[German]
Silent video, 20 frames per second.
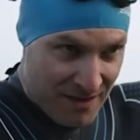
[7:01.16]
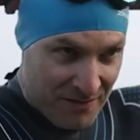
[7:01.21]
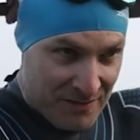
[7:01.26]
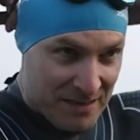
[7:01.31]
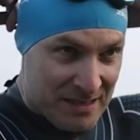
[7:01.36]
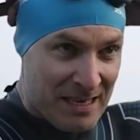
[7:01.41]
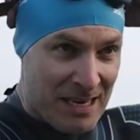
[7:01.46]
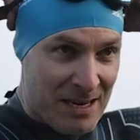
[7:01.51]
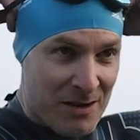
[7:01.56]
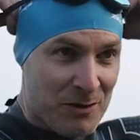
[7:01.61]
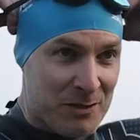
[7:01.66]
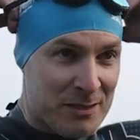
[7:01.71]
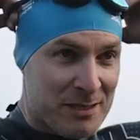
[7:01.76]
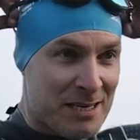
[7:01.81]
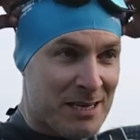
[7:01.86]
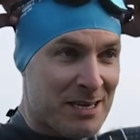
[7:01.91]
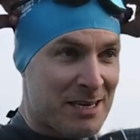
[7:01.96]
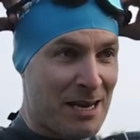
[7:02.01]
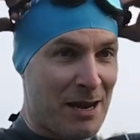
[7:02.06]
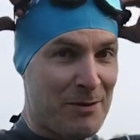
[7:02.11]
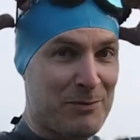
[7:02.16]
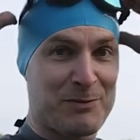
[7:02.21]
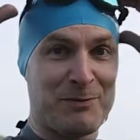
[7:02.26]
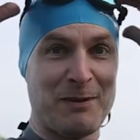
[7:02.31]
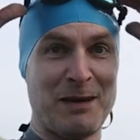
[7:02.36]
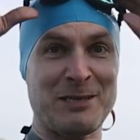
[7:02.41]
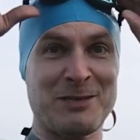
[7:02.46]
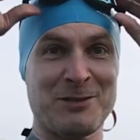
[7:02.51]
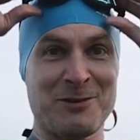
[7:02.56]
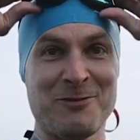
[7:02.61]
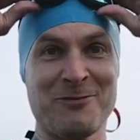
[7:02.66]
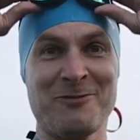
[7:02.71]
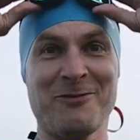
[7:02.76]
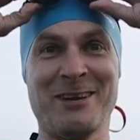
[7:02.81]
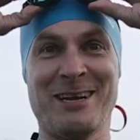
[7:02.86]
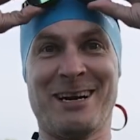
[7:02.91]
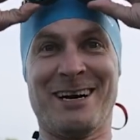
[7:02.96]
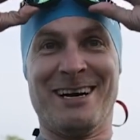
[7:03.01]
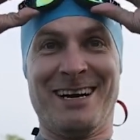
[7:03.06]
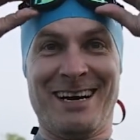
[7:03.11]
Wir sehen uns in knapp zwei Stunden
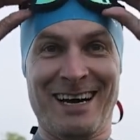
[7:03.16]
wieder.